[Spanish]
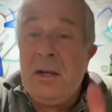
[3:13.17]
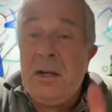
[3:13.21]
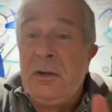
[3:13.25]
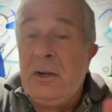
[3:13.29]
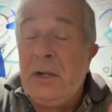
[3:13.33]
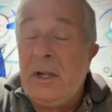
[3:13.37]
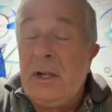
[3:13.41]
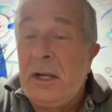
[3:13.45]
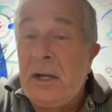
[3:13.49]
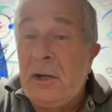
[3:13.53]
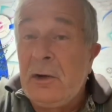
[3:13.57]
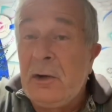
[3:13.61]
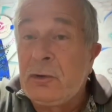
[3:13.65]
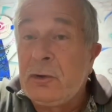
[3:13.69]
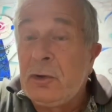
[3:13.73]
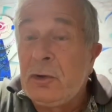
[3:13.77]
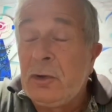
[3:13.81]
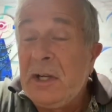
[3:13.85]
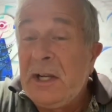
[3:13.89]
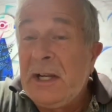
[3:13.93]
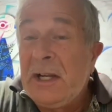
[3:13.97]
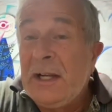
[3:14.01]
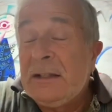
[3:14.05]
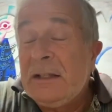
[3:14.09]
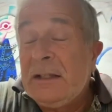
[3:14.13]
de que no sos
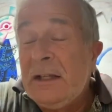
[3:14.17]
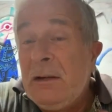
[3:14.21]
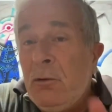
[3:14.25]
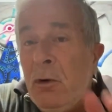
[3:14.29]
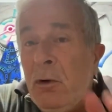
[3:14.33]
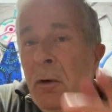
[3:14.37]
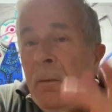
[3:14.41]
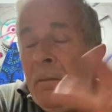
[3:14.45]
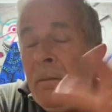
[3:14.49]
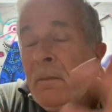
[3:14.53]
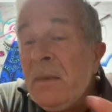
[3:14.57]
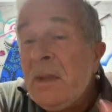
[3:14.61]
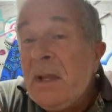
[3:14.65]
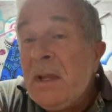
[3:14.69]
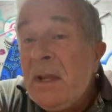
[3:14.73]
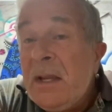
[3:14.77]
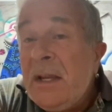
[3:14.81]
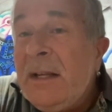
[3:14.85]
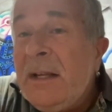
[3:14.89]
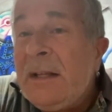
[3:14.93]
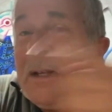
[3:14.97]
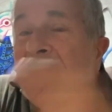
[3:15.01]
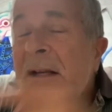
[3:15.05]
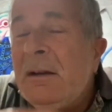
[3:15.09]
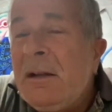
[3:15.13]
negativo
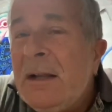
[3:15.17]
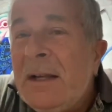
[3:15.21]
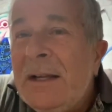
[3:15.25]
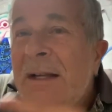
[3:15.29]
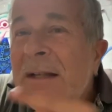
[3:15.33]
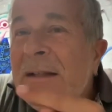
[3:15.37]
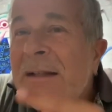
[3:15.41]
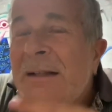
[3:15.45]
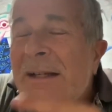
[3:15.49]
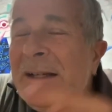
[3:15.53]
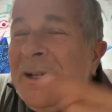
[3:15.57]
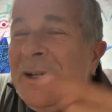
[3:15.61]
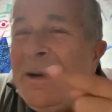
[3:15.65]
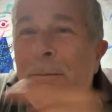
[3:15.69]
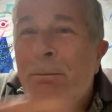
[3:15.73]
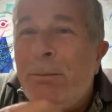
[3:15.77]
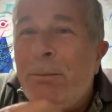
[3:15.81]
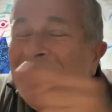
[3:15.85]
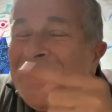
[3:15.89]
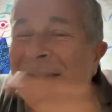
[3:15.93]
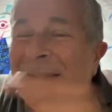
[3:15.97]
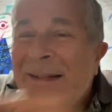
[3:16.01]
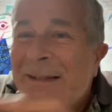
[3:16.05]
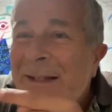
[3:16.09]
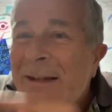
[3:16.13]
y, y
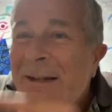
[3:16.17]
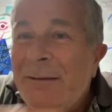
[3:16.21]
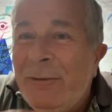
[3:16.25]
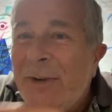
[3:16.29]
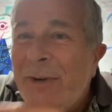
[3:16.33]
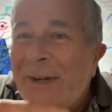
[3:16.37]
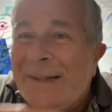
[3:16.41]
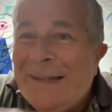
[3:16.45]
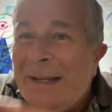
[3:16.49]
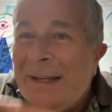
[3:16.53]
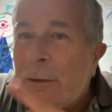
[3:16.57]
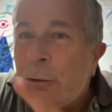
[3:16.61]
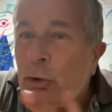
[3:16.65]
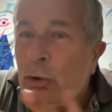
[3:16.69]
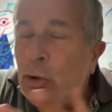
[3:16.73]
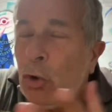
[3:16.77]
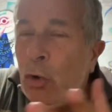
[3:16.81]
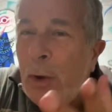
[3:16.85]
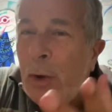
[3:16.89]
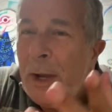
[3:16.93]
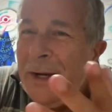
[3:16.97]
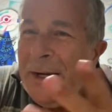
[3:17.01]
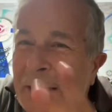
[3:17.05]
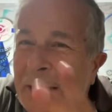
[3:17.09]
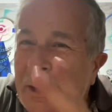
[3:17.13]
empezás a infectar
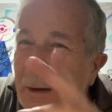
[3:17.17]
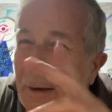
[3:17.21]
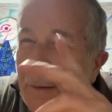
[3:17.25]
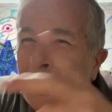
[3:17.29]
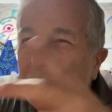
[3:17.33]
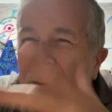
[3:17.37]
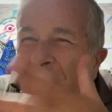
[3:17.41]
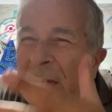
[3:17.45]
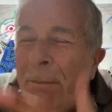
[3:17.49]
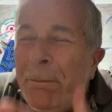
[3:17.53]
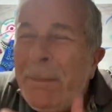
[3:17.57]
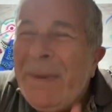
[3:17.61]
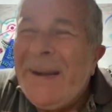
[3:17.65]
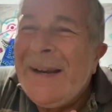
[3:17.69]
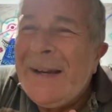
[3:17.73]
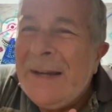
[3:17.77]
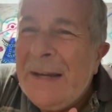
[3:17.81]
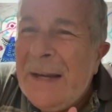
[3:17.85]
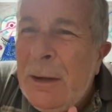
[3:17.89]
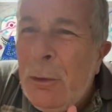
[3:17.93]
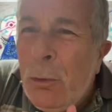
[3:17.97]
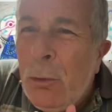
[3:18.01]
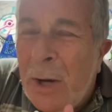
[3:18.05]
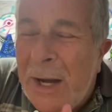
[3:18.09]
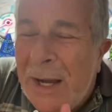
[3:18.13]
todo ahí. O sea, ¿para qué
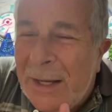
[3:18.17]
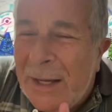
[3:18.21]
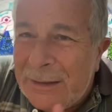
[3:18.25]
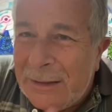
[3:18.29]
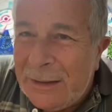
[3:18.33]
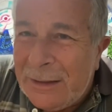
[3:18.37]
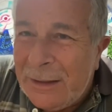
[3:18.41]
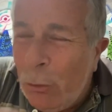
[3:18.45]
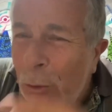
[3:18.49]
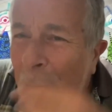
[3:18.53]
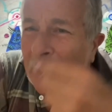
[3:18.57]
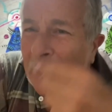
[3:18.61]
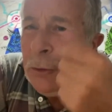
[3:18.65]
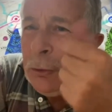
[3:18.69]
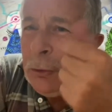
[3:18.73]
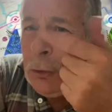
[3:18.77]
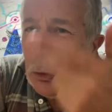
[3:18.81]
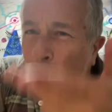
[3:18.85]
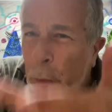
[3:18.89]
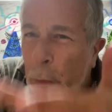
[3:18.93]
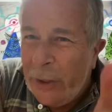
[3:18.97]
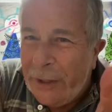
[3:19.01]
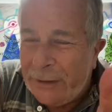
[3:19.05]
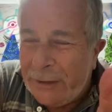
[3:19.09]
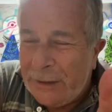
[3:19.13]
lo hacen? ¿Cuánto
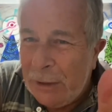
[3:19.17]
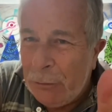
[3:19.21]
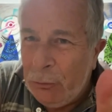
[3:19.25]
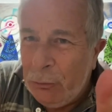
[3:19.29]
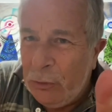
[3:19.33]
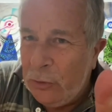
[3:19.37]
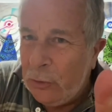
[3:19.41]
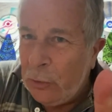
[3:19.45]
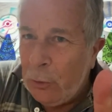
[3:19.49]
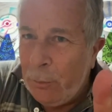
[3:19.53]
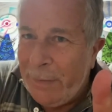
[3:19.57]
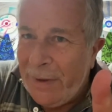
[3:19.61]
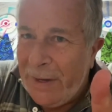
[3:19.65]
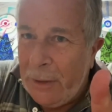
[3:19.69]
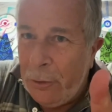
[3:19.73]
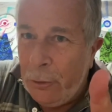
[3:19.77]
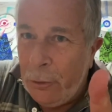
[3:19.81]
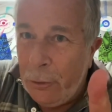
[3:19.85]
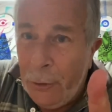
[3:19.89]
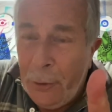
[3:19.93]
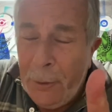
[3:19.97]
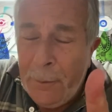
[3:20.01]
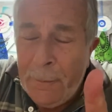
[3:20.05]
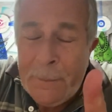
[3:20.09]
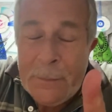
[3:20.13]
cuesta un hisopado,
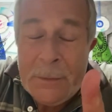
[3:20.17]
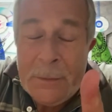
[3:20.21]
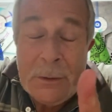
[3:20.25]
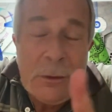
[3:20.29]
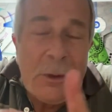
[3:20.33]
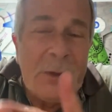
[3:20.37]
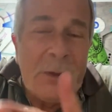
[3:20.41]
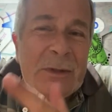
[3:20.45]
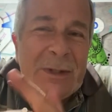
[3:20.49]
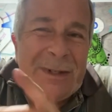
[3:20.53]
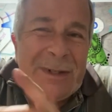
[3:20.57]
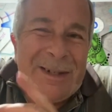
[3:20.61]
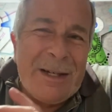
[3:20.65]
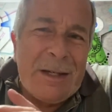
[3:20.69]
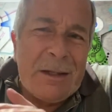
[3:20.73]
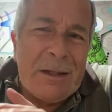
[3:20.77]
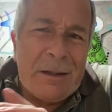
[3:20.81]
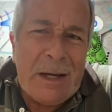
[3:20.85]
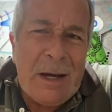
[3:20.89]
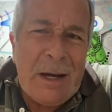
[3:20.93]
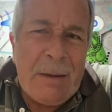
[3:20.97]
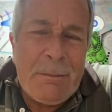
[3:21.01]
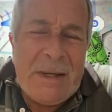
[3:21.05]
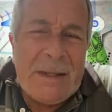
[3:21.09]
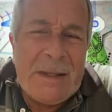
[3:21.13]
no? Entonces,
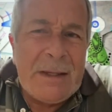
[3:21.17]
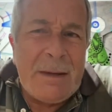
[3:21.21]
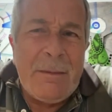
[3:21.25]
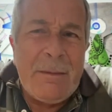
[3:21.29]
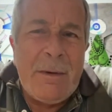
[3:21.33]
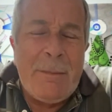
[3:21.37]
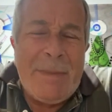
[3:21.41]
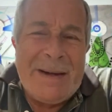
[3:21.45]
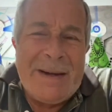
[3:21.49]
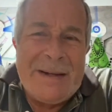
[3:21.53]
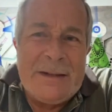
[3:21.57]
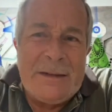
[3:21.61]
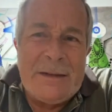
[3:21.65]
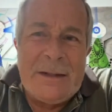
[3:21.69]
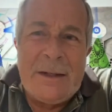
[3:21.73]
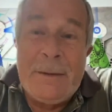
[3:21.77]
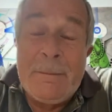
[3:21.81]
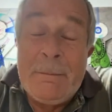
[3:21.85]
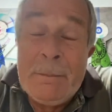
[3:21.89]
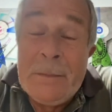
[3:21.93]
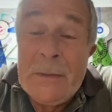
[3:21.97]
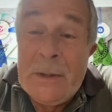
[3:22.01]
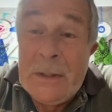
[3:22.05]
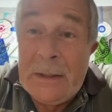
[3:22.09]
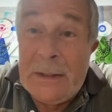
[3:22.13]
realmente me parece
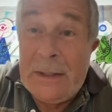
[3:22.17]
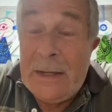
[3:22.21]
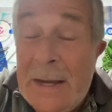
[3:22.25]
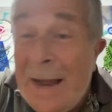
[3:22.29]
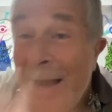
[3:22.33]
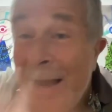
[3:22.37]
que